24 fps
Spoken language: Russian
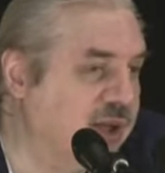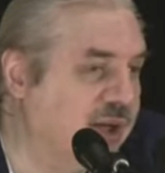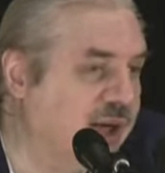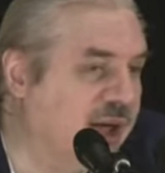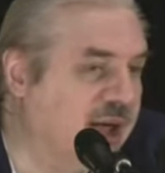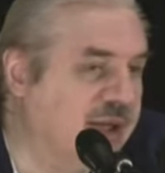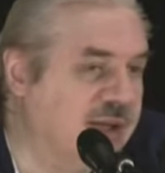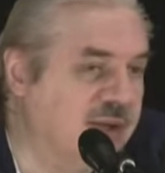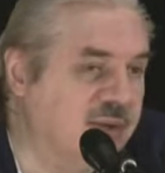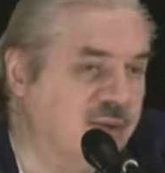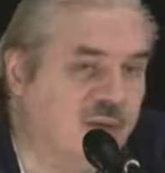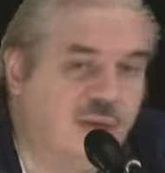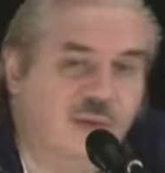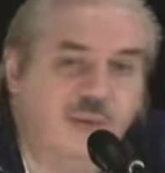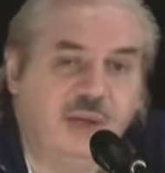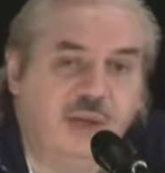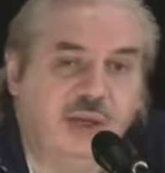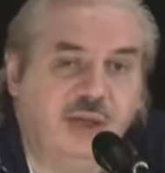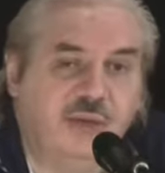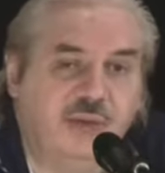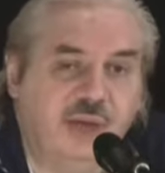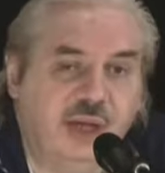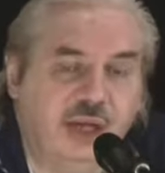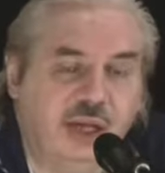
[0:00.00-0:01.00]
основа
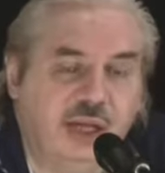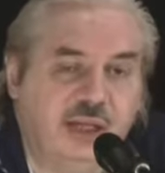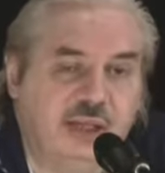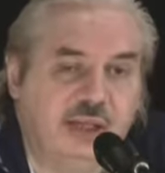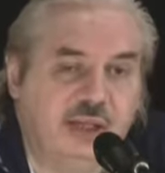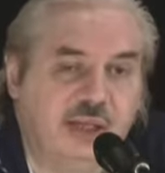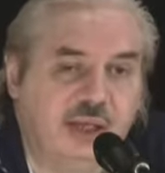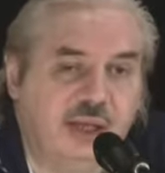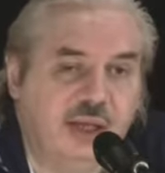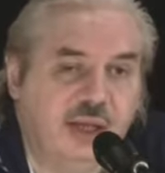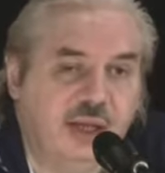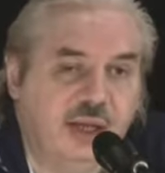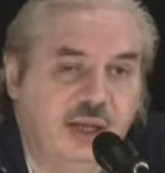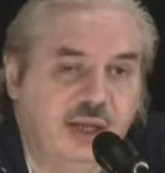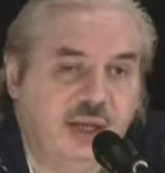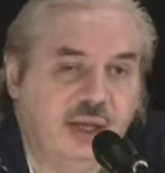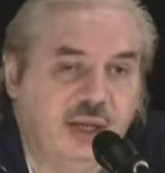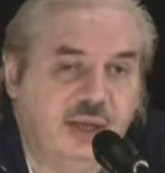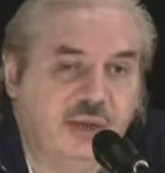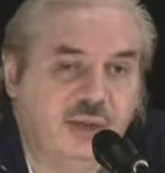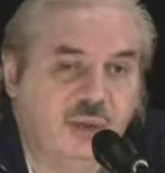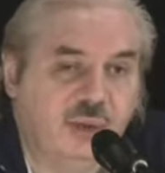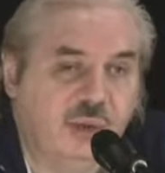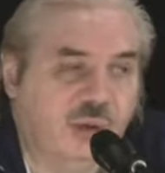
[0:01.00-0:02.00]
является
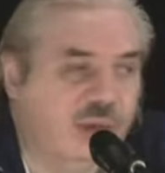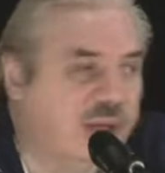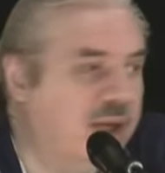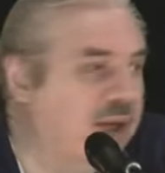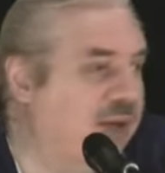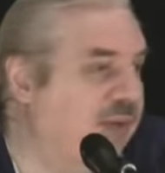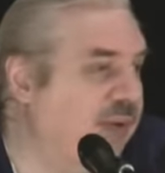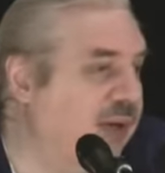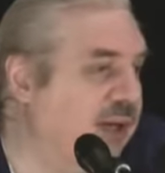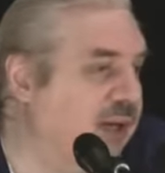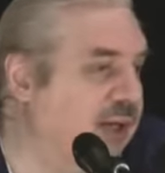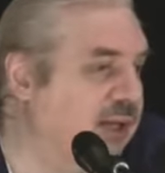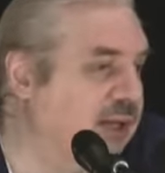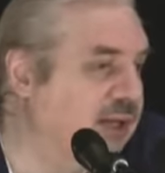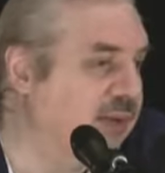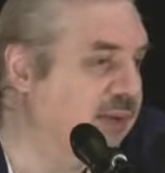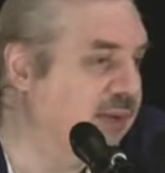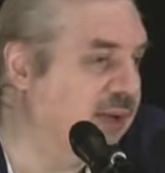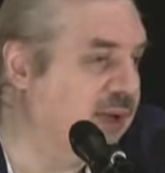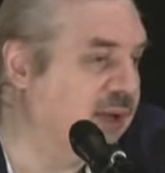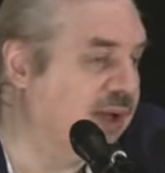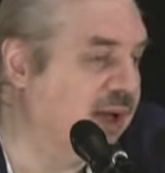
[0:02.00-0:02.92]
Тора или Ветхий Завет,